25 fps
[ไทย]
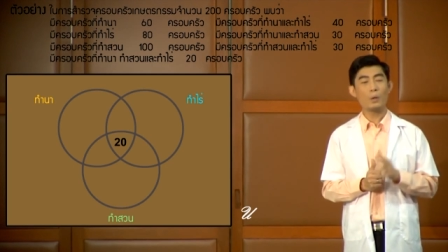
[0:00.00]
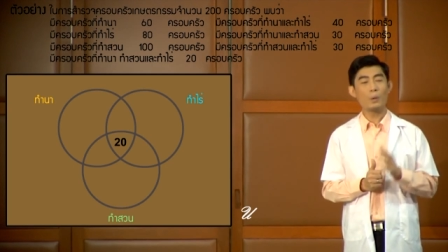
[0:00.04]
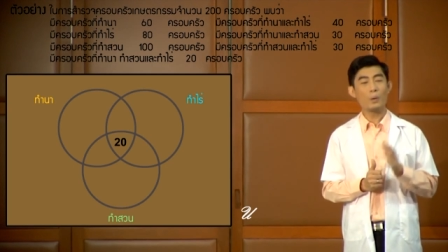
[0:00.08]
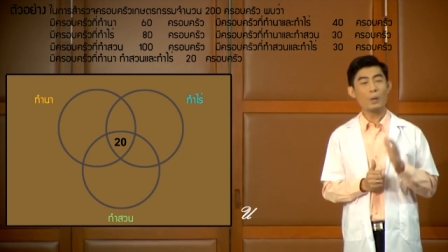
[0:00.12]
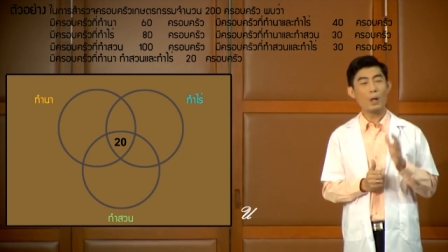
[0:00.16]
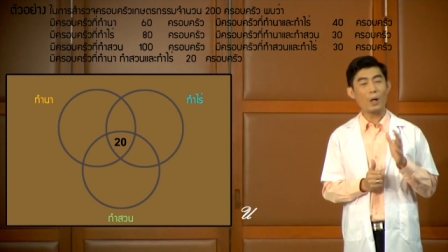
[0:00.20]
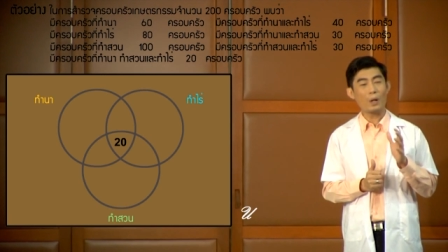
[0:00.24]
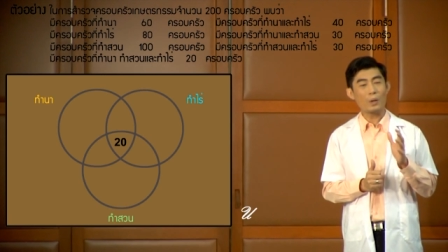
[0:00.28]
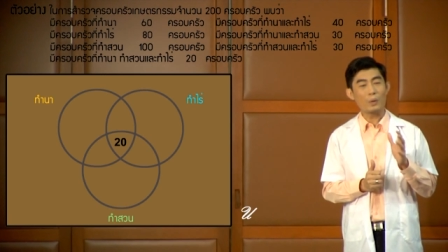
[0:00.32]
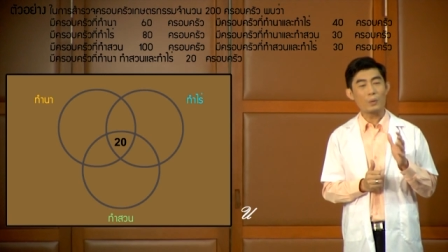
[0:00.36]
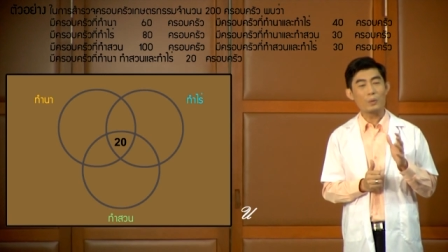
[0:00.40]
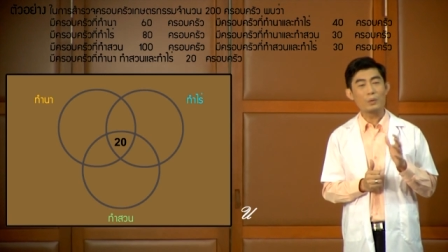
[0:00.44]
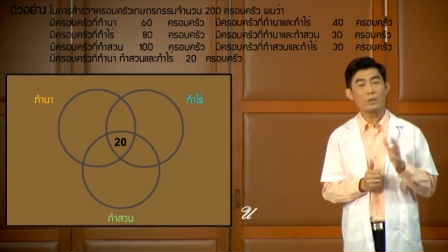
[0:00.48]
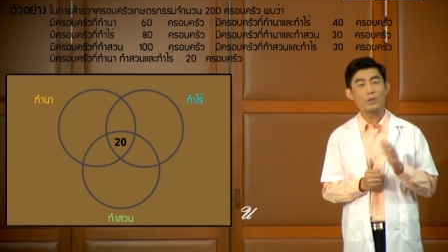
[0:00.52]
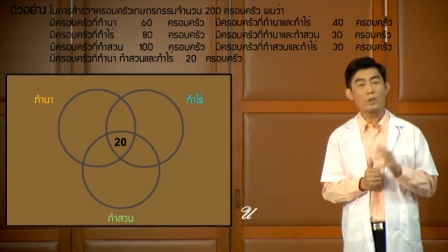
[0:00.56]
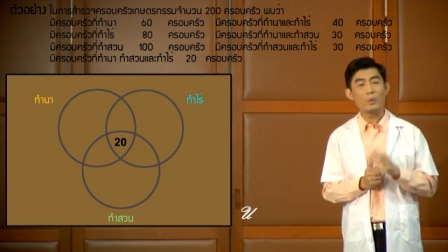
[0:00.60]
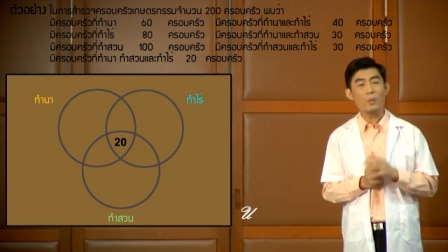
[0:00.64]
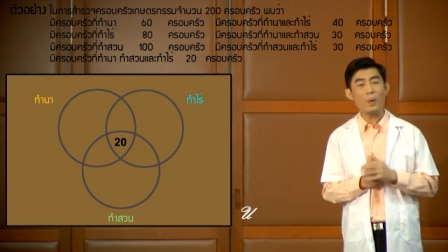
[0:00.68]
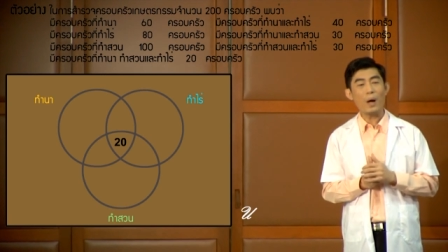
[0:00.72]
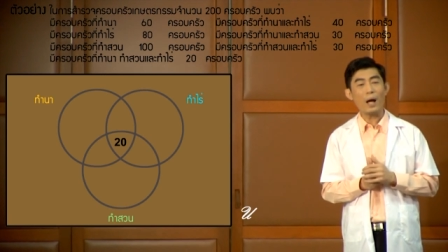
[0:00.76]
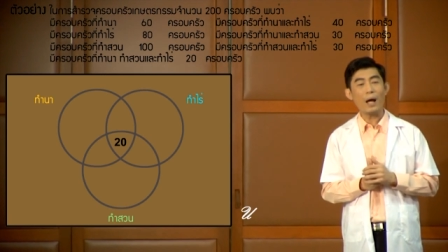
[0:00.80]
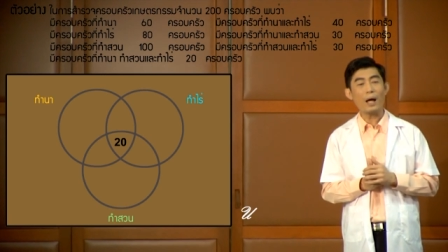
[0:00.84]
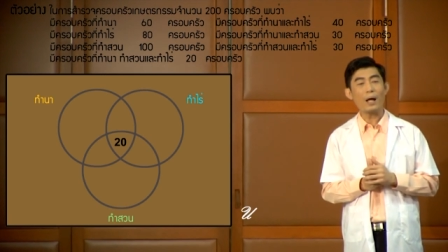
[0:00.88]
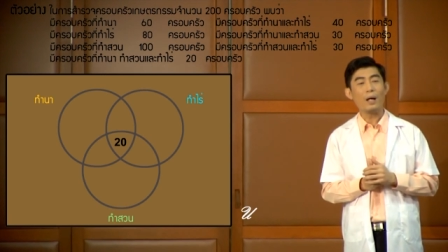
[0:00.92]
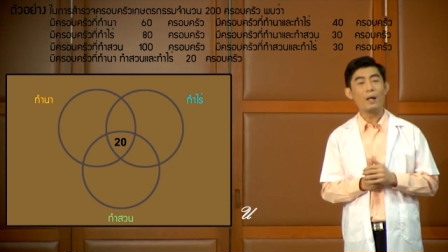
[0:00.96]
ครูลองดูซิ
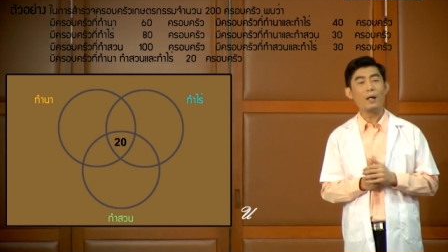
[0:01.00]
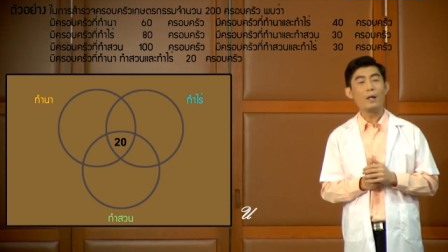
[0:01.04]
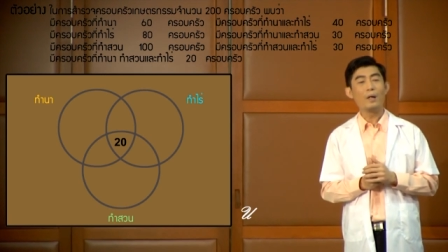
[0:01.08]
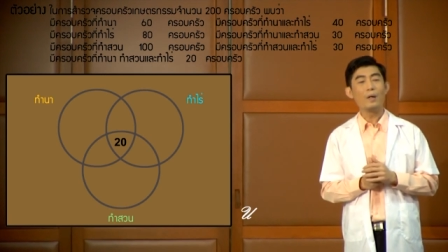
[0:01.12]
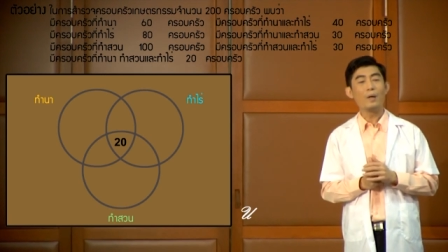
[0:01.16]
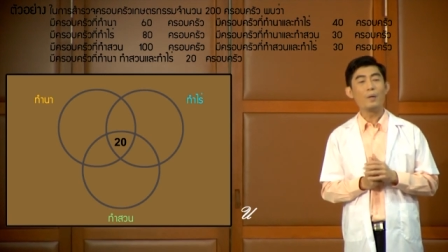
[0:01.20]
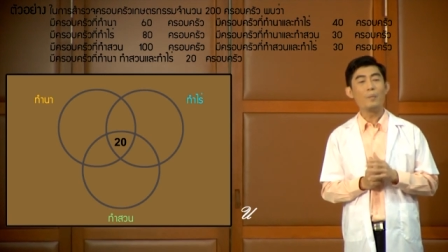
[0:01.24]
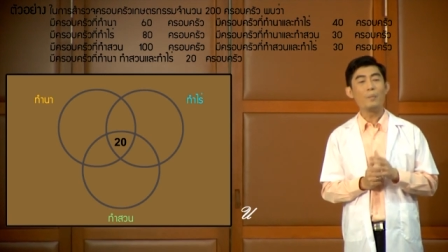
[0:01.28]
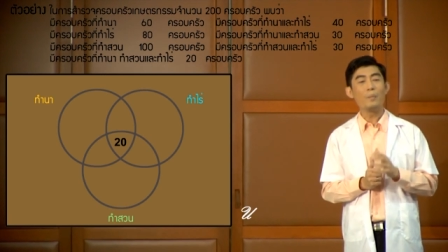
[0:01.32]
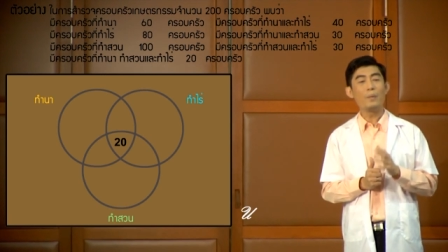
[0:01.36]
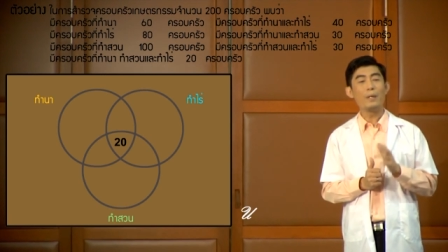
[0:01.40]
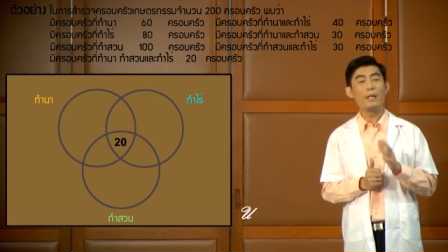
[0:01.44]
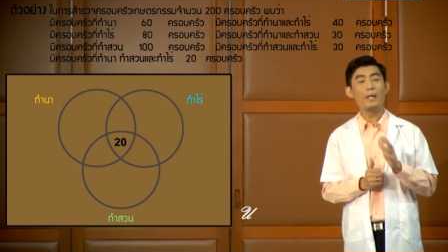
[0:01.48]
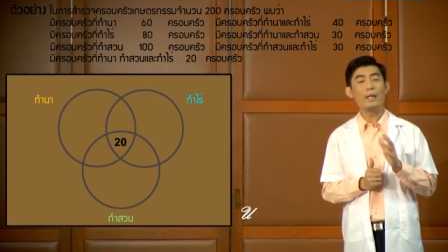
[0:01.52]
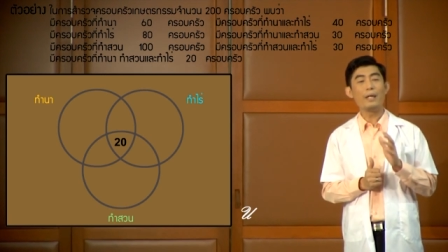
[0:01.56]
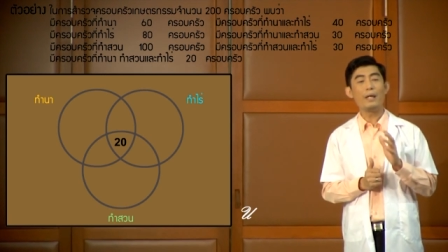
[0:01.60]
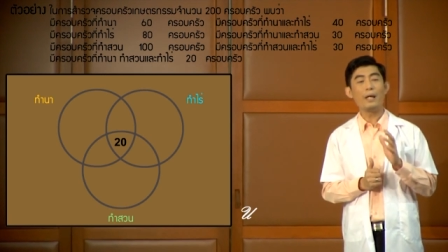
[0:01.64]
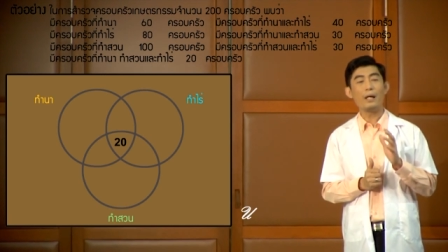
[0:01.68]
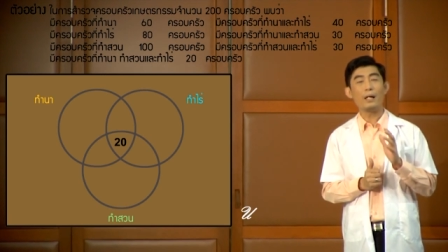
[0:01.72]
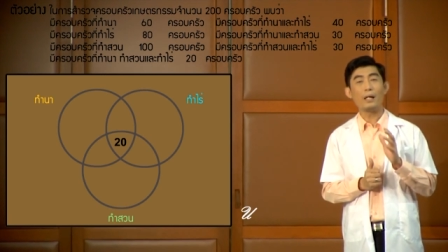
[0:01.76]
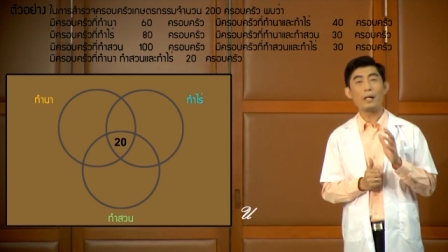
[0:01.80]
ว่ามี